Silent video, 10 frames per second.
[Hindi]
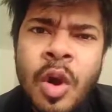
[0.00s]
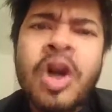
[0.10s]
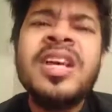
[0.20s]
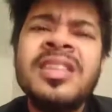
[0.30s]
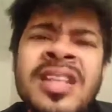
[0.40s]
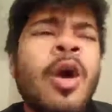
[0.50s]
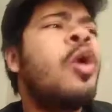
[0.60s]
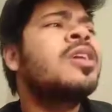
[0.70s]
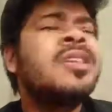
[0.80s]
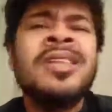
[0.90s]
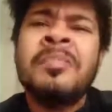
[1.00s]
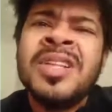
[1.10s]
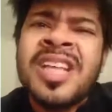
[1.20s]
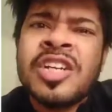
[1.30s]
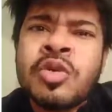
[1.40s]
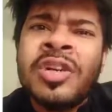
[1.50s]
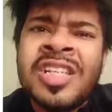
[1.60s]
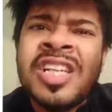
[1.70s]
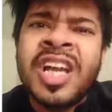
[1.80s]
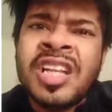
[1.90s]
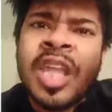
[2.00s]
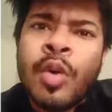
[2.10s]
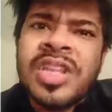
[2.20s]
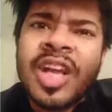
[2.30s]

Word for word: और कितना और कितना अपने देश को नीचे गिरते हुए